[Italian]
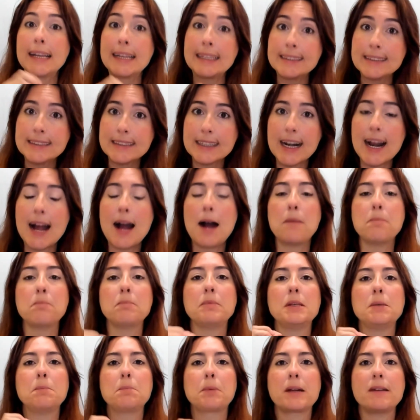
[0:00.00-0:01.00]

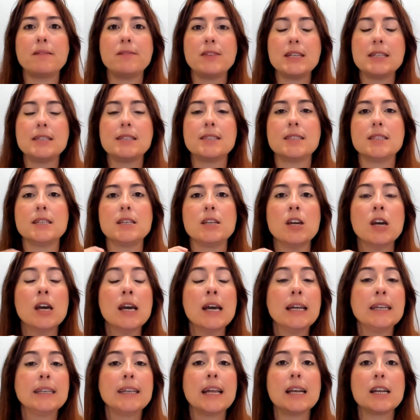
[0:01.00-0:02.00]
entrambi previsti
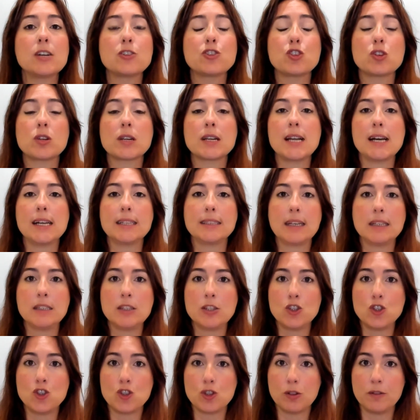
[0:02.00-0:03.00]
nella giornata
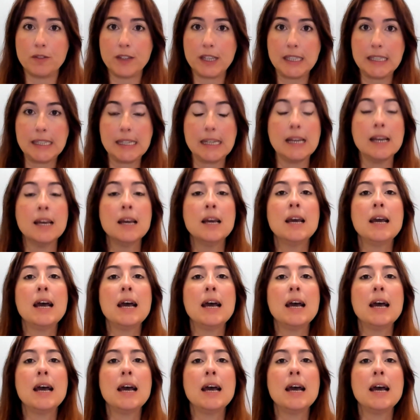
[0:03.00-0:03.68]
di giovedì.